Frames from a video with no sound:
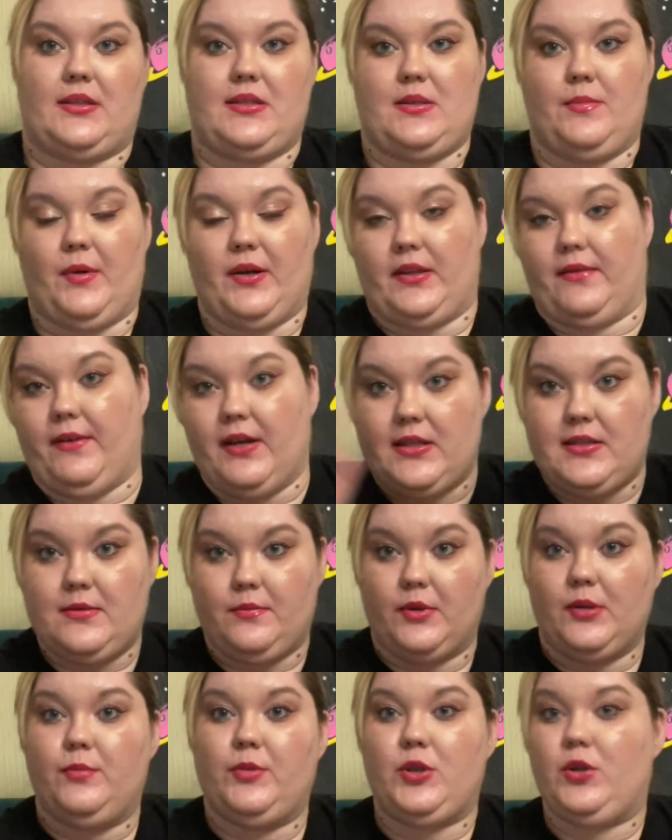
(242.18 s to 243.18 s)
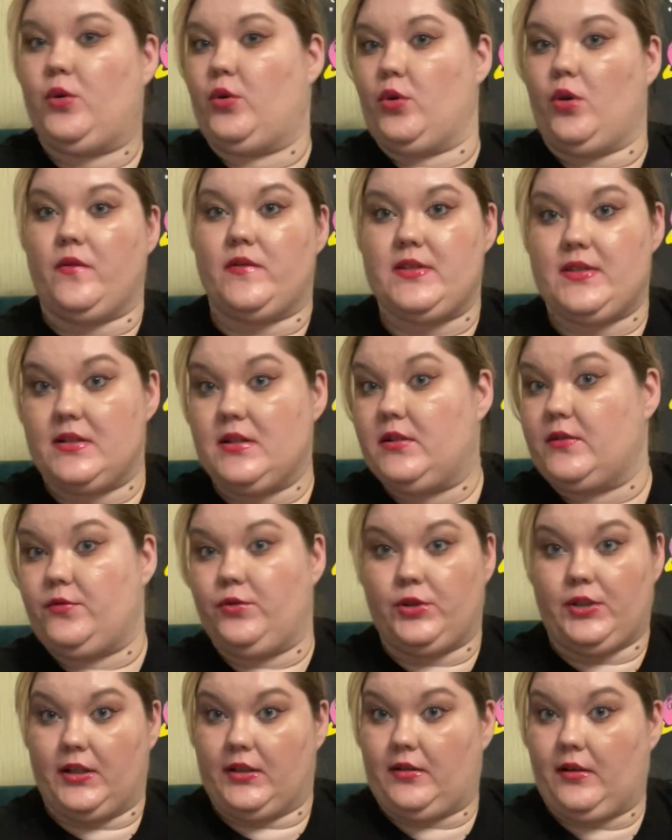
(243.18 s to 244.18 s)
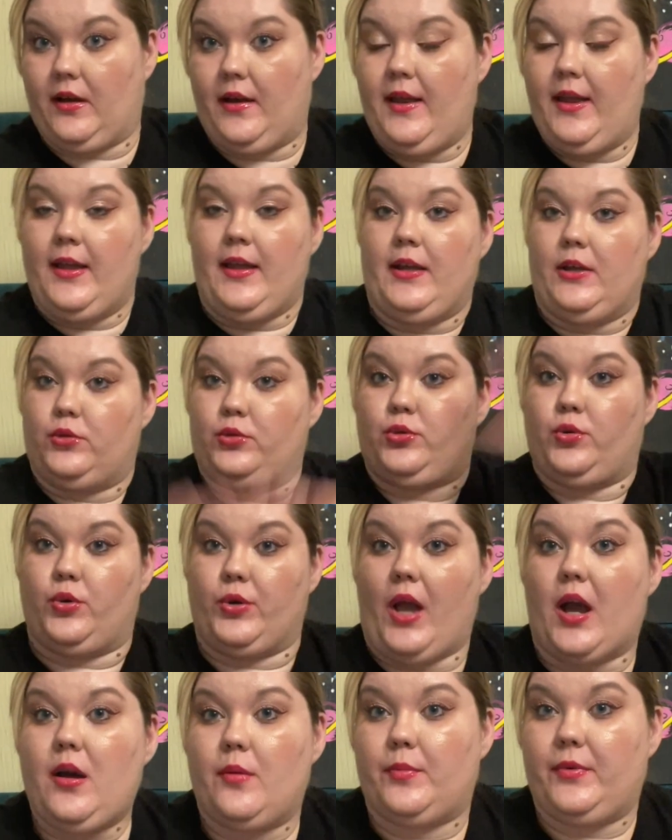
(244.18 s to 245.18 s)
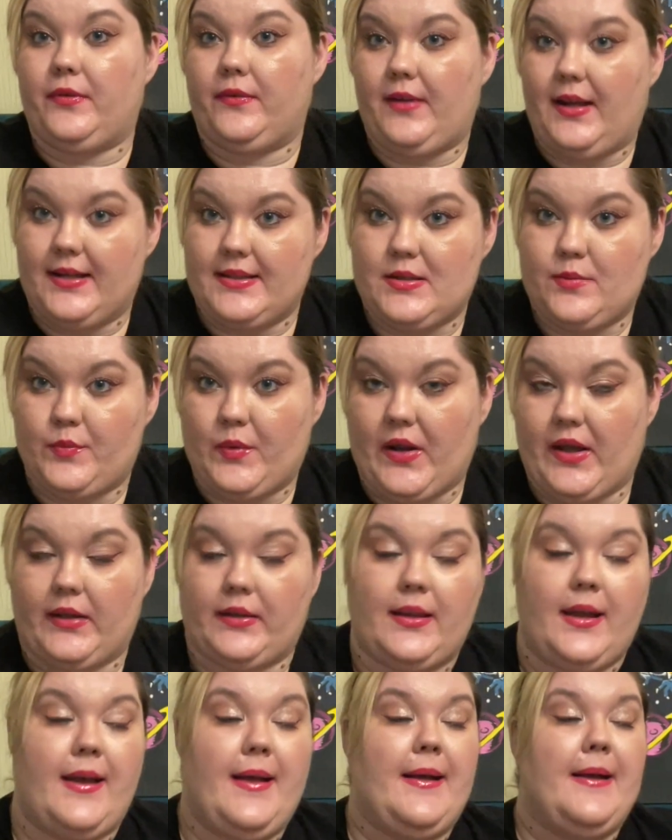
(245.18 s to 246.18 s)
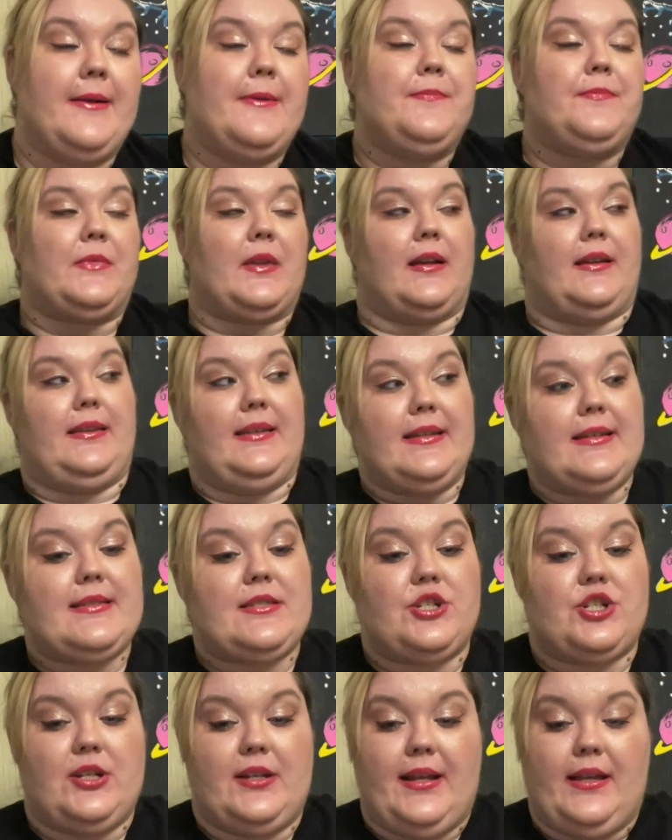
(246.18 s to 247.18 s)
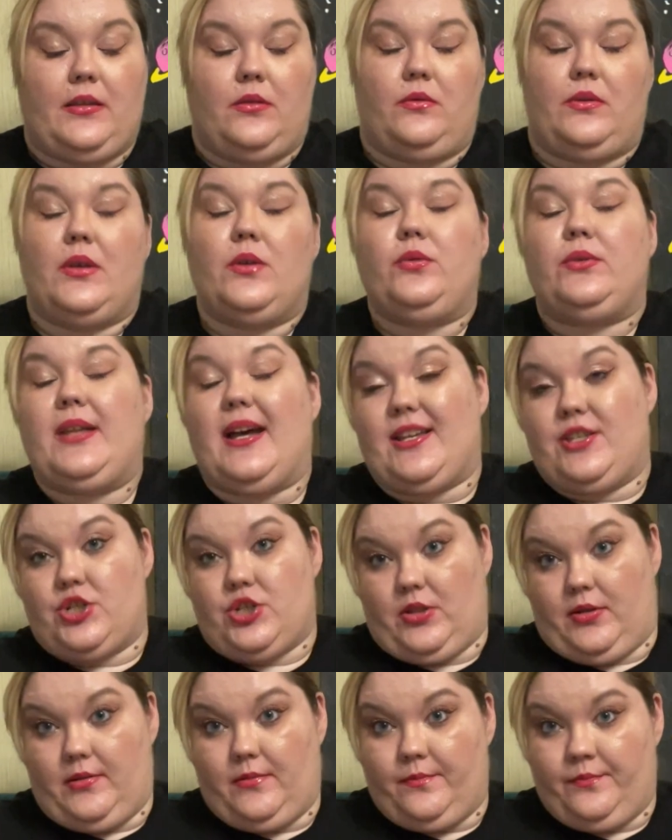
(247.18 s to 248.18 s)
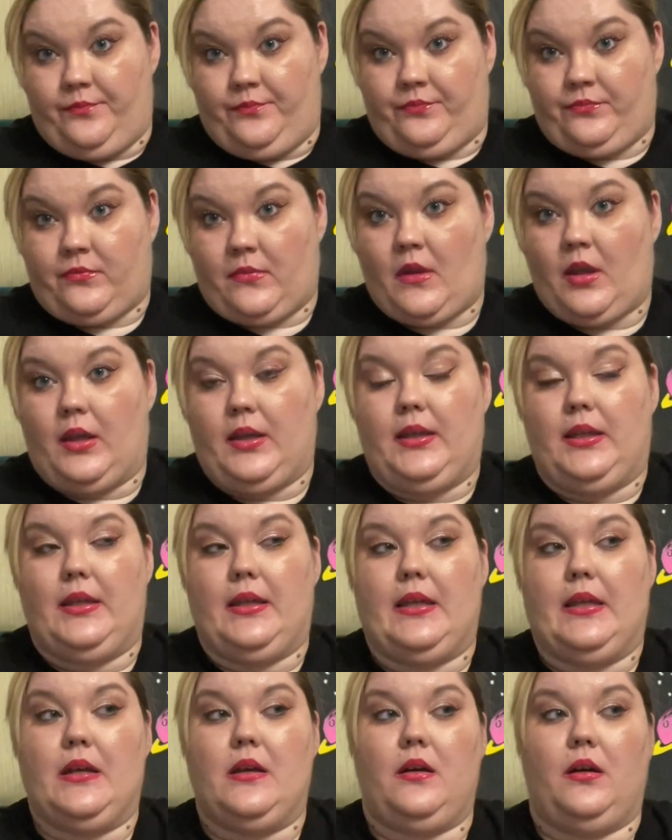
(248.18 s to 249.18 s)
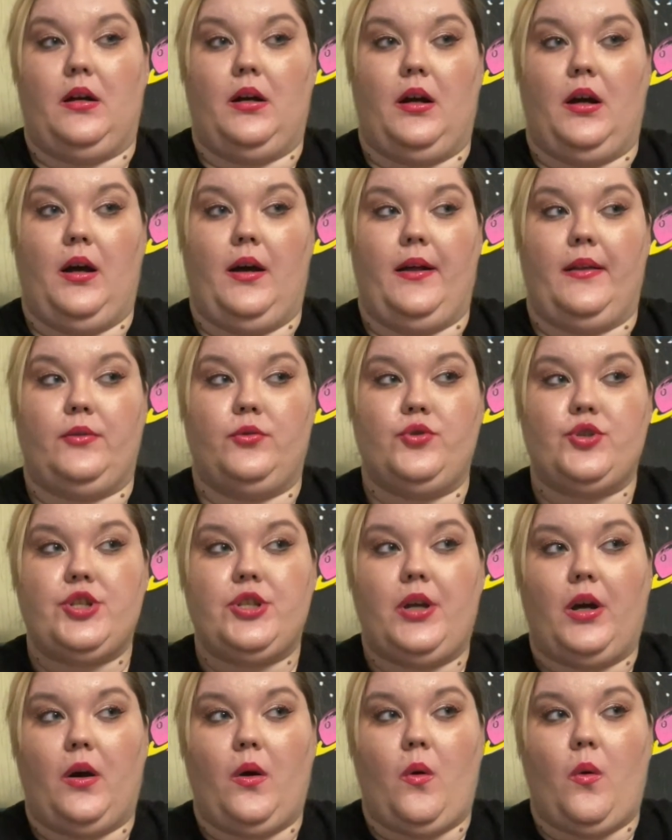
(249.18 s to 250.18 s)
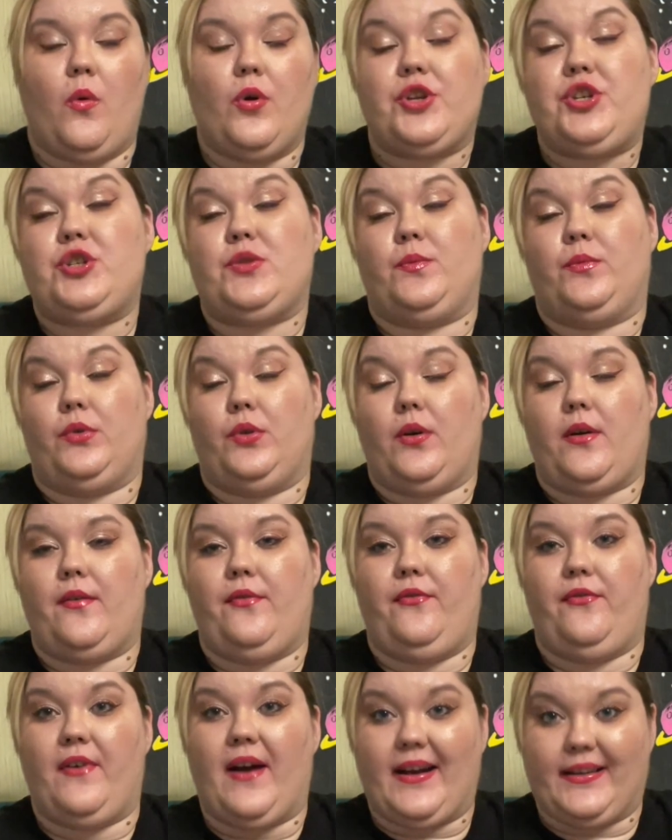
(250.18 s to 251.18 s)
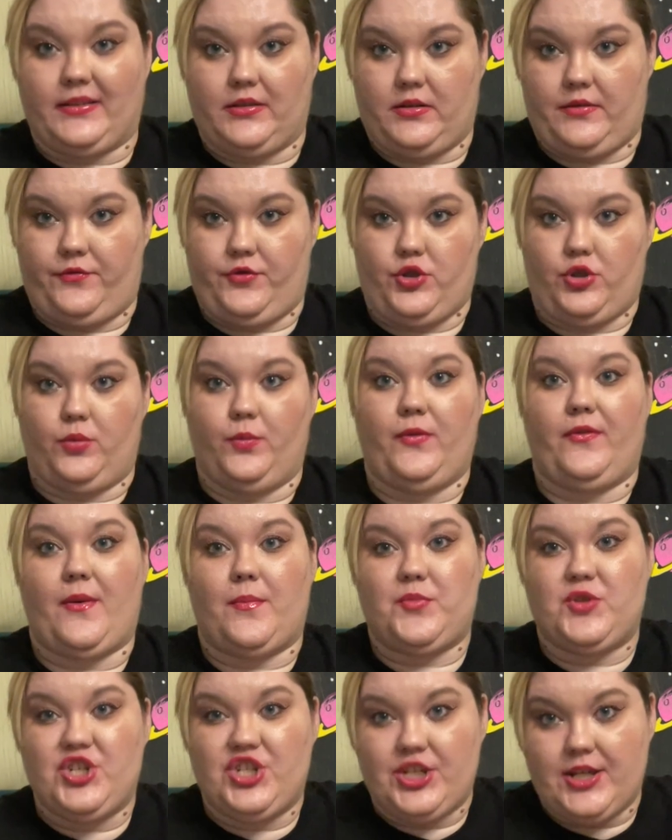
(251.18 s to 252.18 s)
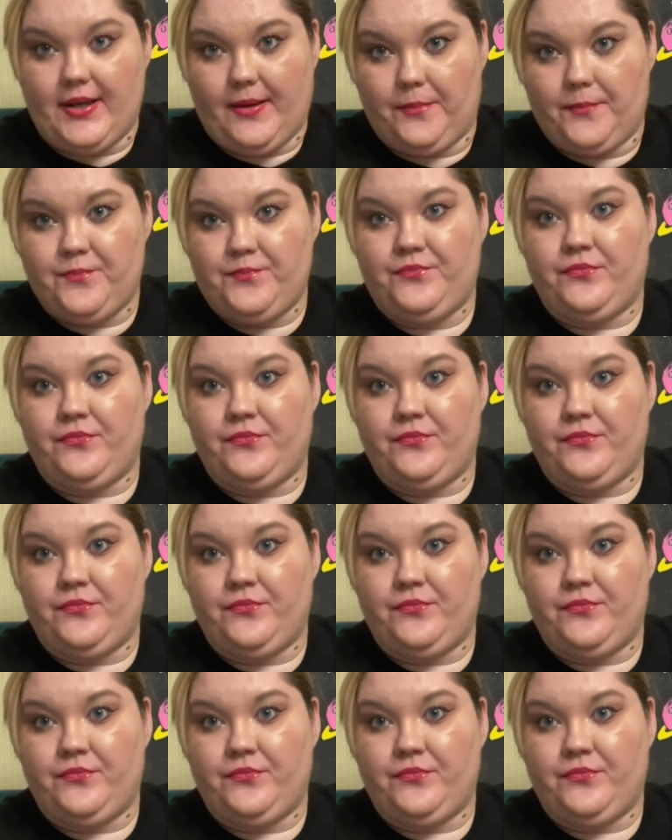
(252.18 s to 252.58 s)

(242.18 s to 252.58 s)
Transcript: типа, а давайте было бы нихуево сделать вот это. Тут хуяко появляется проект. Они, к сожалению, неудачные. И э, нужно очень много факторов, чтобы вообще